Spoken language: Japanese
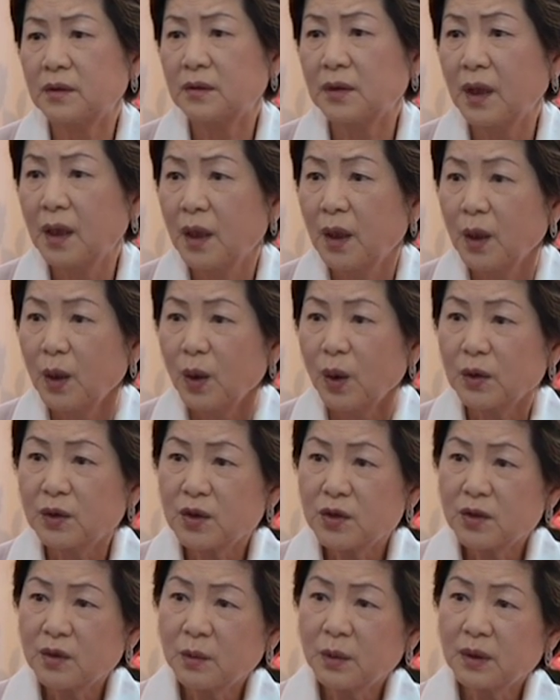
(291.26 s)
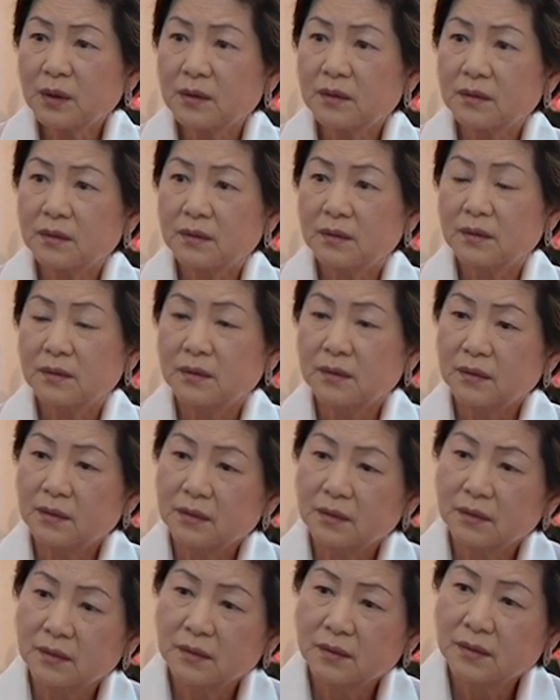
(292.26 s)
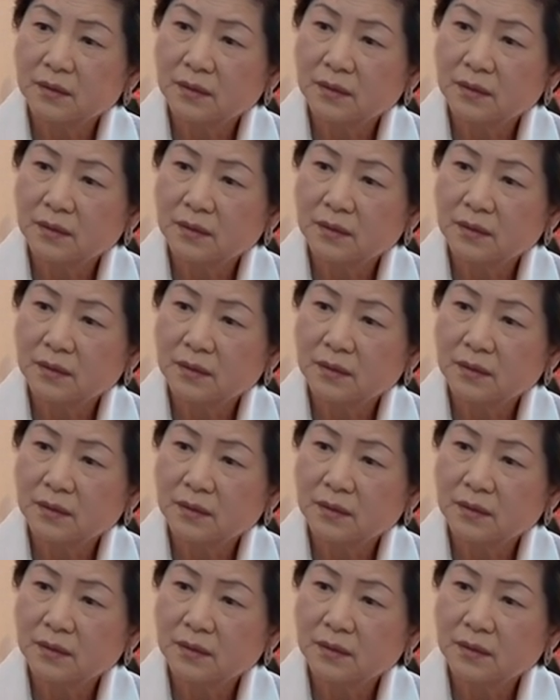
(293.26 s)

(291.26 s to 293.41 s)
そうなんですよ。だから精神誠意で